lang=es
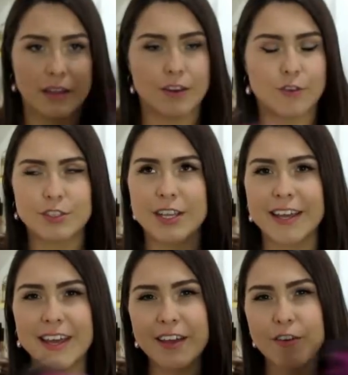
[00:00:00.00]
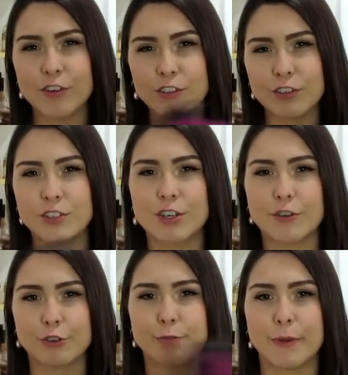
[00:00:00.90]
y no sé qué otro,
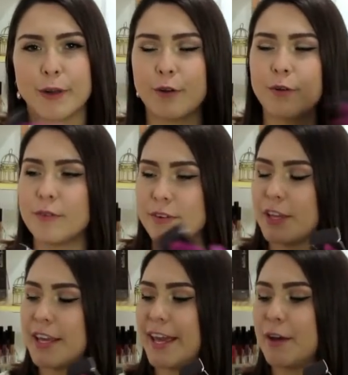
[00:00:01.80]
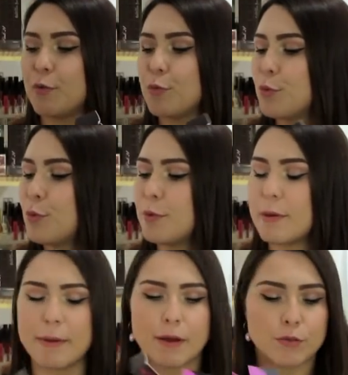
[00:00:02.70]
chicos, pero dije, uy,
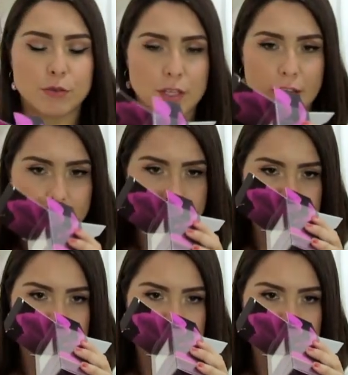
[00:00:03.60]
me va a gustar.